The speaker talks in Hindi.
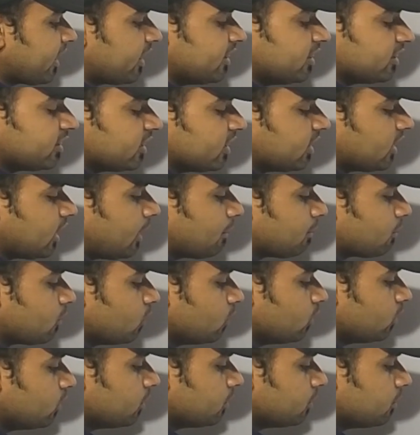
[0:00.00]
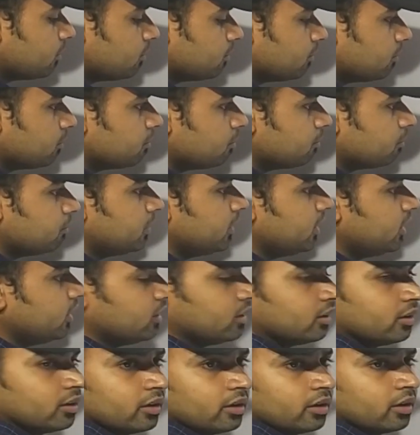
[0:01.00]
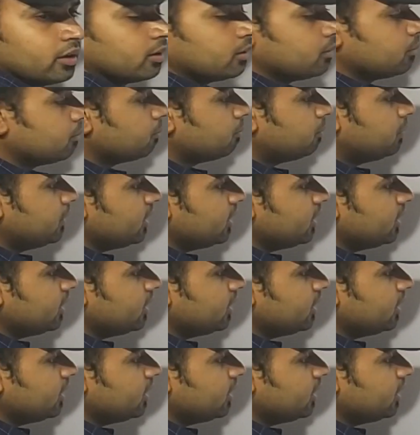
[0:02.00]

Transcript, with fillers: देखिएगा आपको बी बी